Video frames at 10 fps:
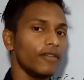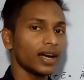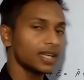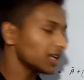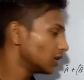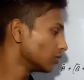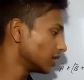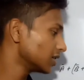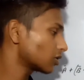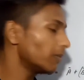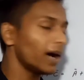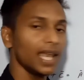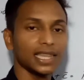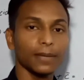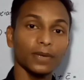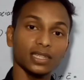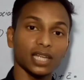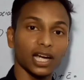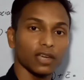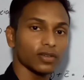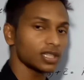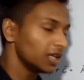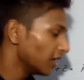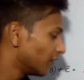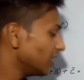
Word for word: वेक्टर क्यू टी इसको मान लेते हैं अपनी थर्ड इक्वेशन